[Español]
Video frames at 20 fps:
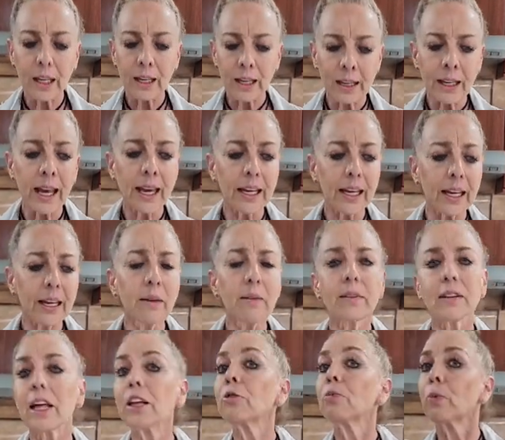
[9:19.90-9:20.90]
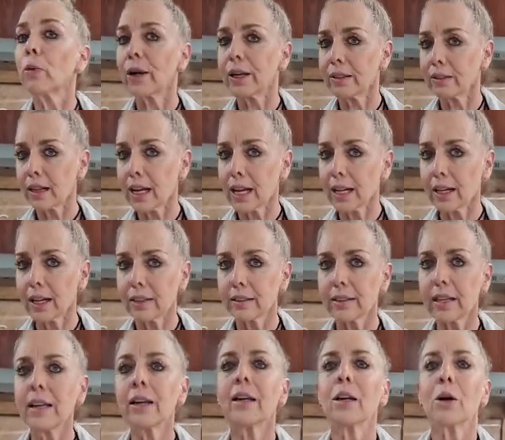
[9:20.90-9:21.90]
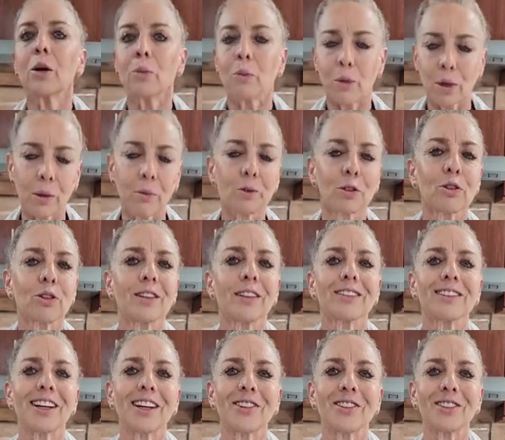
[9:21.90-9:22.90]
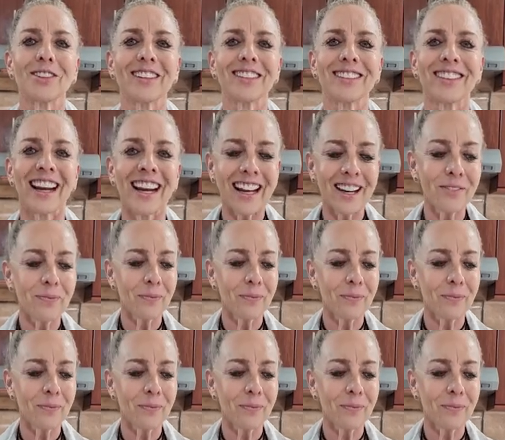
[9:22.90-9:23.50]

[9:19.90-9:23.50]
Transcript: Y ahí, después de la clase, podemos contestar cosas, ¿sale?